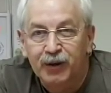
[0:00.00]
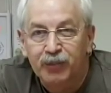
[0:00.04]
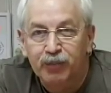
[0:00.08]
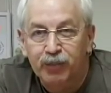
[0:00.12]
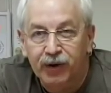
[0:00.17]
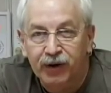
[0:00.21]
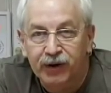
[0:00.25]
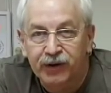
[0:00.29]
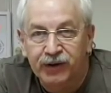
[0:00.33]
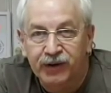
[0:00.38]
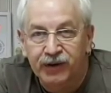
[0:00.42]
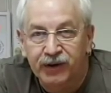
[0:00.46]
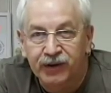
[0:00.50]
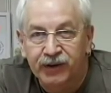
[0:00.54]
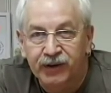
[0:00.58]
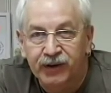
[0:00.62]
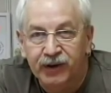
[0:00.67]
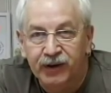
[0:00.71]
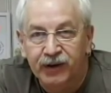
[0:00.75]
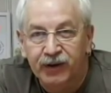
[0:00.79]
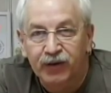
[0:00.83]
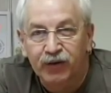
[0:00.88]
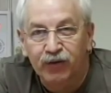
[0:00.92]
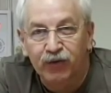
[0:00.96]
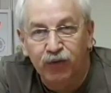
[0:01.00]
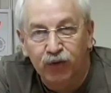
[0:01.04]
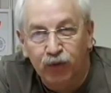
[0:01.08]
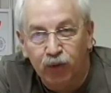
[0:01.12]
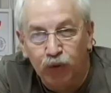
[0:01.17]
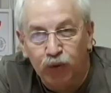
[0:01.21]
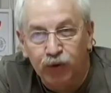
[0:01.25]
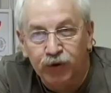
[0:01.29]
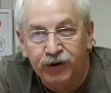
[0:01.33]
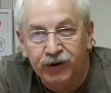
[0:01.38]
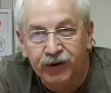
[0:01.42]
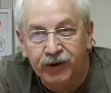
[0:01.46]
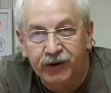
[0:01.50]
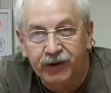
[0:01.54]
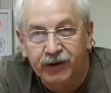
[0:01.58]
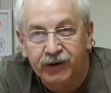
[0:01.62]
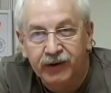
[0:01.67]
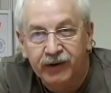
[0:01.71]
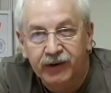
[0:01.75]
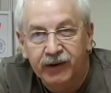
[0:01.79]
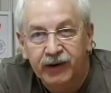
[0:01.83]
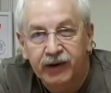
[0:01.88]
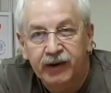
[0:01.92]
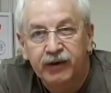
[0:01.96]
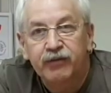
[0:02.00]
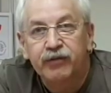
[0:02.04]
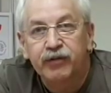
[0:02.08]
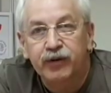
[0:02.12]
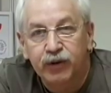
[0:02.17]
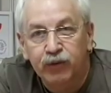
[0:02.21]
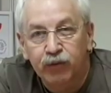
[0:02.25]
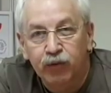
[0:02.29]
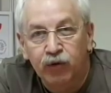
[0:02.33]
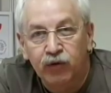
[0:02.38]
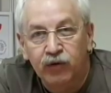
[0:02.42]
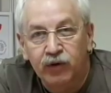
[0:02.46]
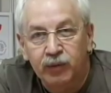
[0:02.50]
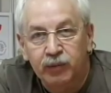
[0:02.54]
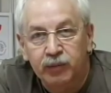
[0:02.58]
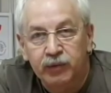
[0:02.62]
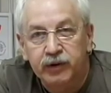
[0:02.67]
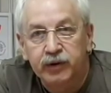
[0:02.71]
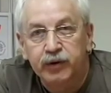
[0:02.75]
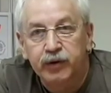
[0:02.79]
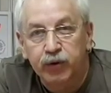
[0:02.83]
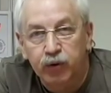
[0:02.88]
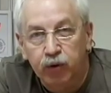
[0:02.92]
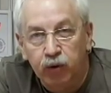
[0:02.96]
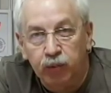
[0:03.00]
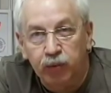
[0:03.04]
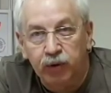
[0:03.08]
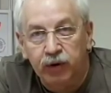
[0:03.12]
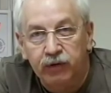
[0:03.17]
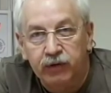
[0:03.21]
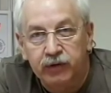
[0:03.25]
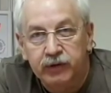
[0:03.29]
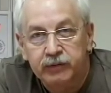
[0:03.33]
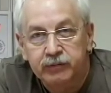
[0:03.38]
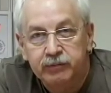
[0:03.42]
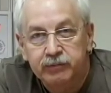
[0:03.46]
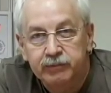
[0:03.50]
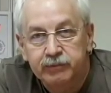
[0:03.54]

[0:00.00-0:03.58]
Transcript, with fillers: проситься в гости. Всего вам доброго.